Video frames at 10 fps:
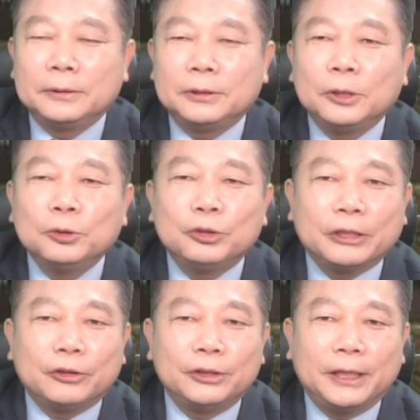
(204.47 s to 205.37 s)

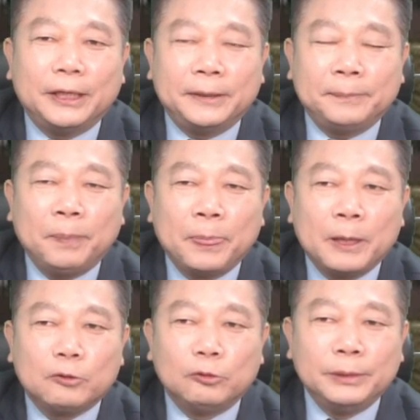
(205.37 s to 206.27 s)
선순위권자인
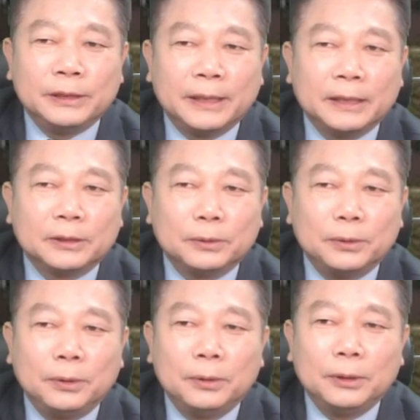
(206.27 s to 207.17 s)

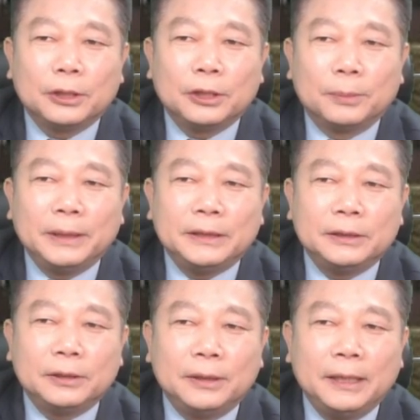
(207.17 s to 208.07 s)
국민은행에서도 경매
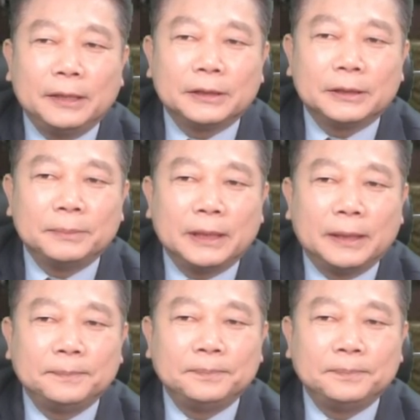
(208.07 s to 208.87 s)
신청을 하였습니다.